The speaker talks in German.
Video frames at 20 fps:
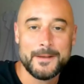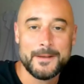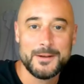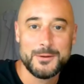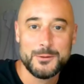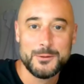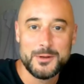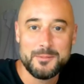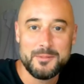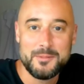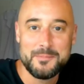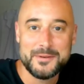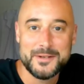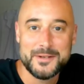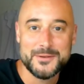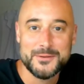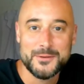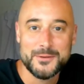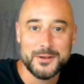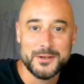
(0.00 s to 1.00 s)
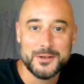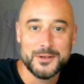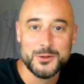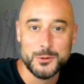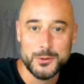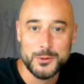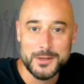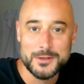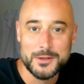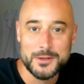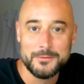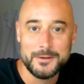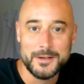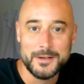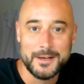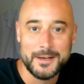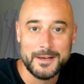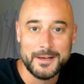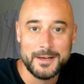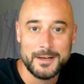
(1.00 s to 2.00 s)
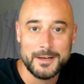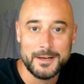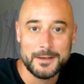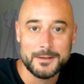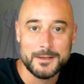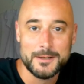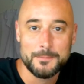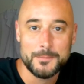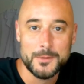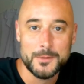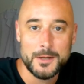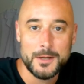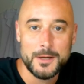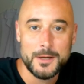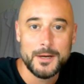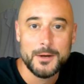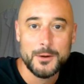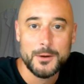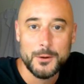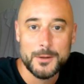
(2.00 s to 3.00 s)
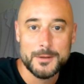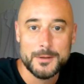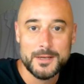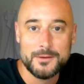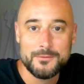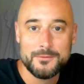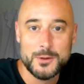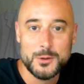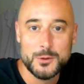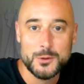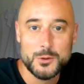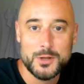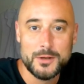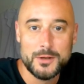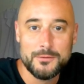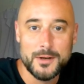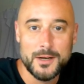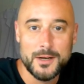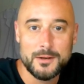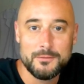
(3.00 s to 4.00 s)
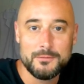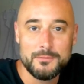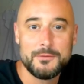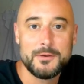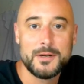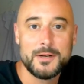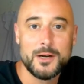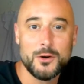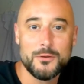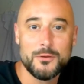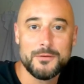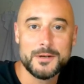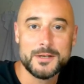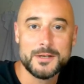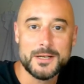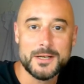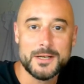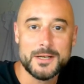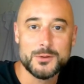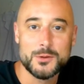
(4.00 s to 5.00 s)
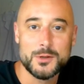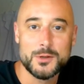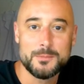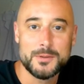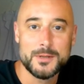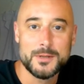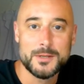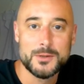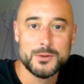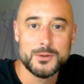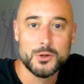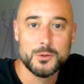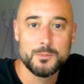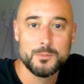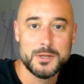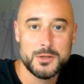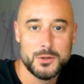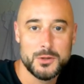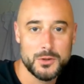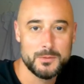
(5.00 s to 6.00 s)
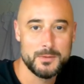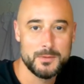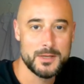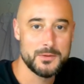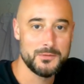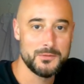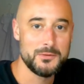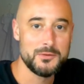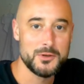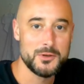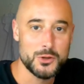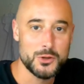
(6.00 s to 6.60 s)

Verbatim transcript: Hallo liebe Pilzfreunde, schön, dass ihr euch wieder reingeklickt habt. Heute ein Video zu der Frage, wie viel Aufwand ist eigentlich so eine Pilzzucht, beziehungsweise wie viele